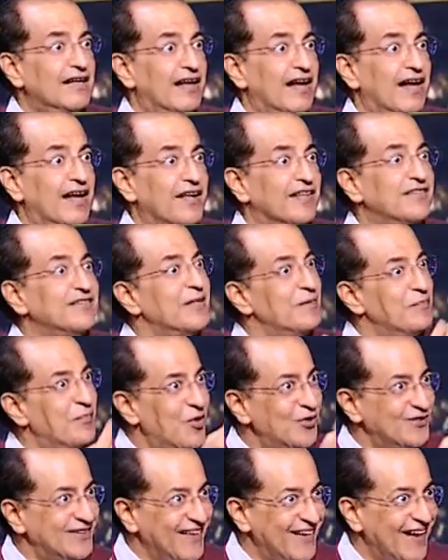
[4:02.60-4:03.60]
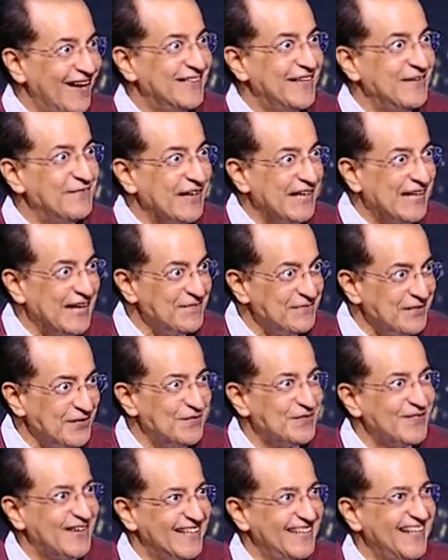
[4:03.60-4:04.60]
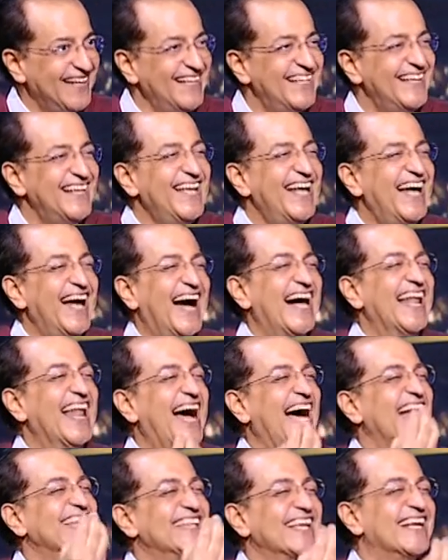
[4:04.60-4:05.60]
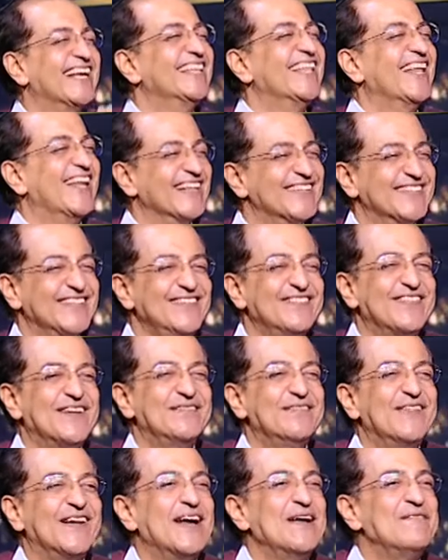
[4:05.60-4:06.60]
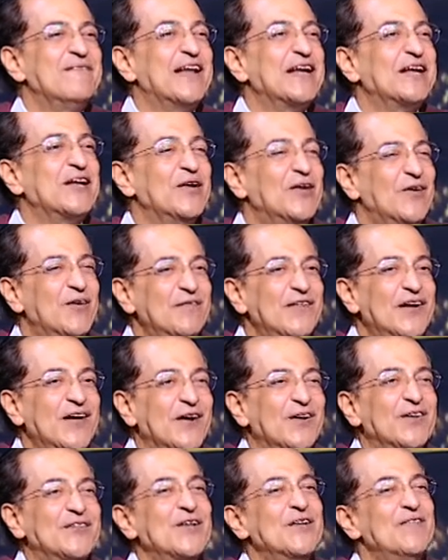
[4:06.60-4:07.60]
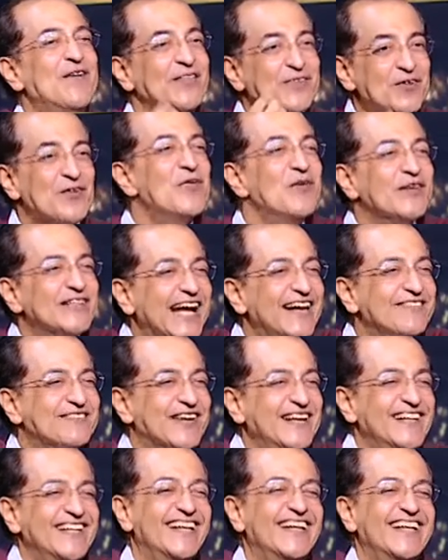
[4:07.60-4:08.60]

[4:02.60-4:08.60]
عرضت المقترح ده من كام يوم كده على حد كده لطيف ربنا يبارك لهم قلت لهم عندكم متحف